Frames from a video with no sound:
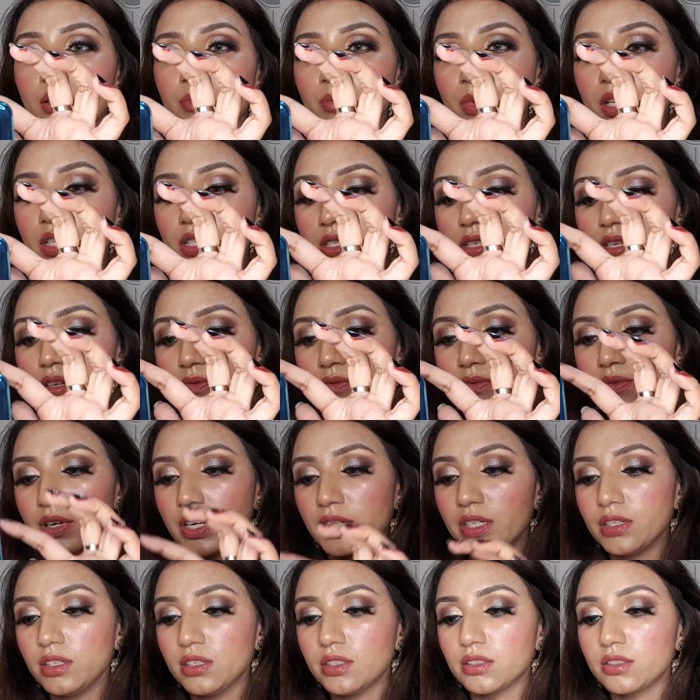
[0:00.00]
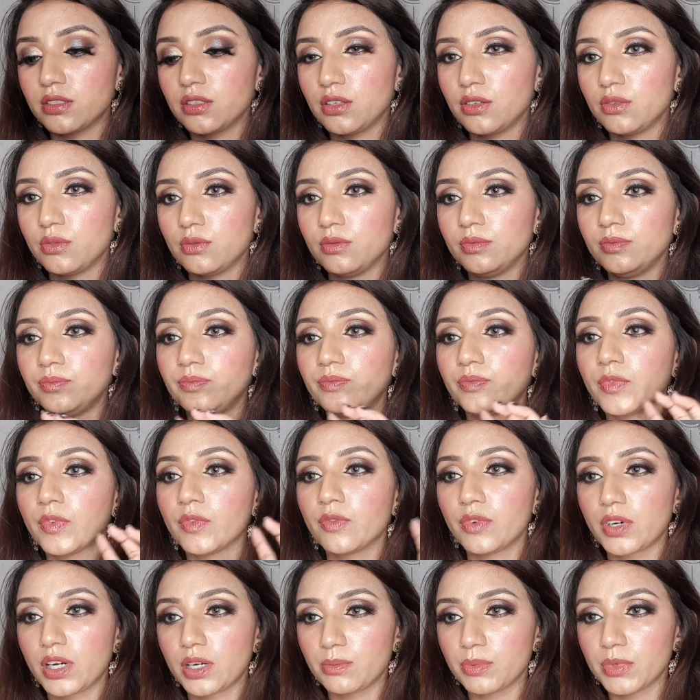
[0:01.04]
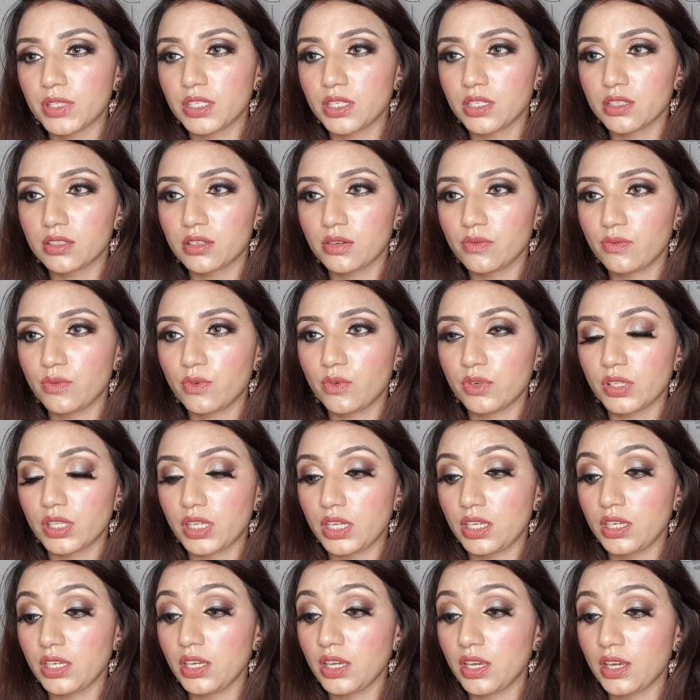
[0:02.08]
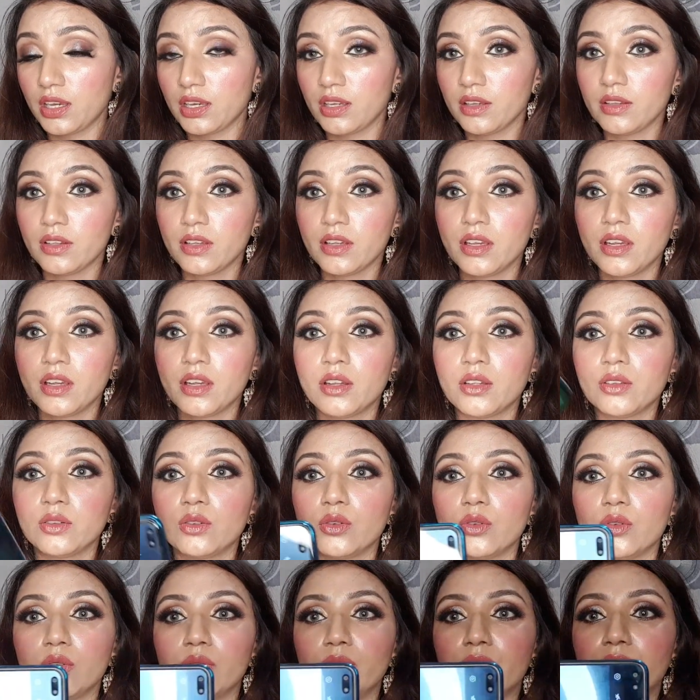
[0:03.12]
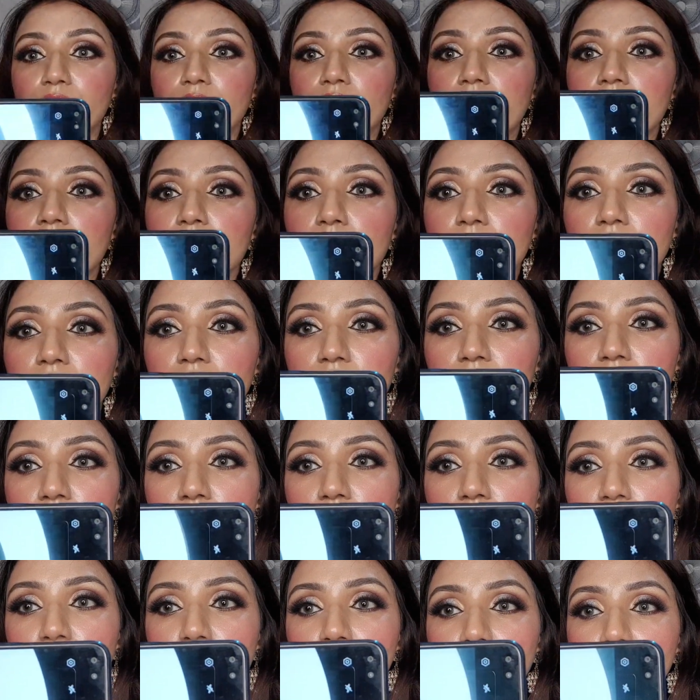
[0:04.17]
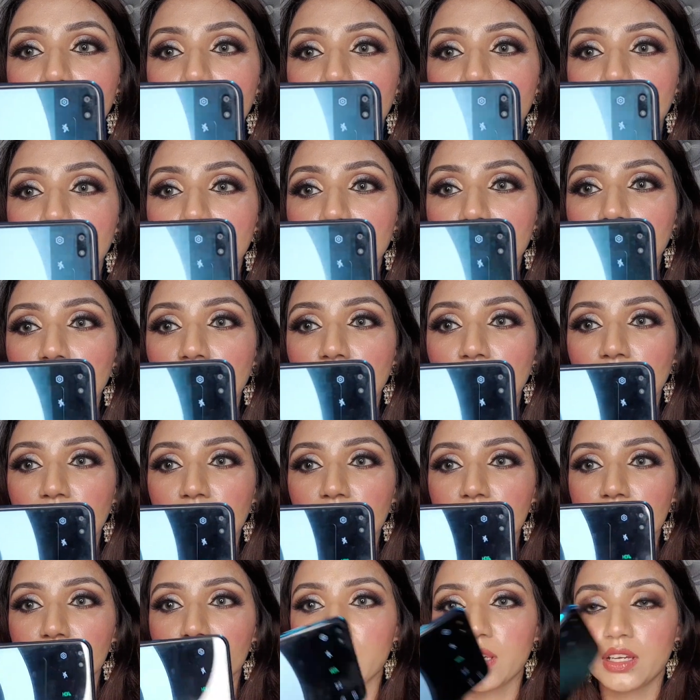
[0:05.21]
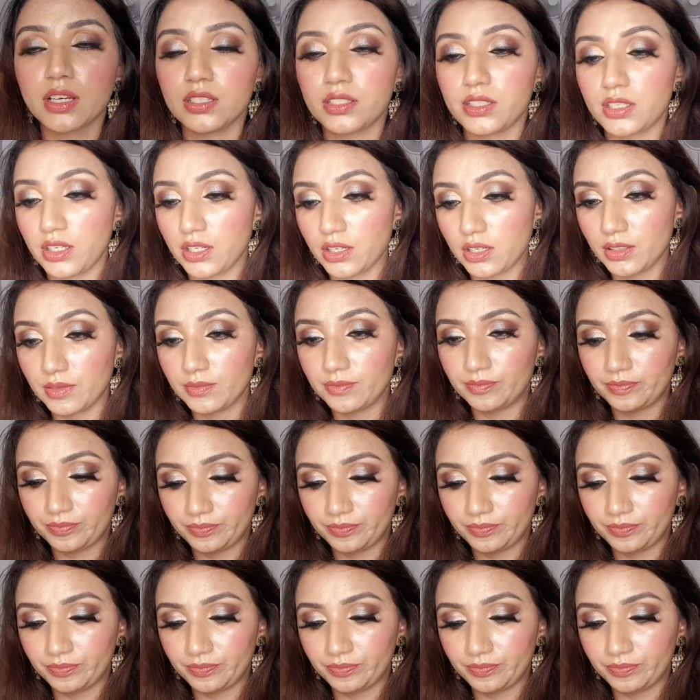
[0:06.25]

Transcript: मैं इसका फ्रंट करती हूँ फ्रंट पे सिक्सटी फोर नहीं है तो फ्रंट पे ये आप देखेंगे ऐसे आ जाएगा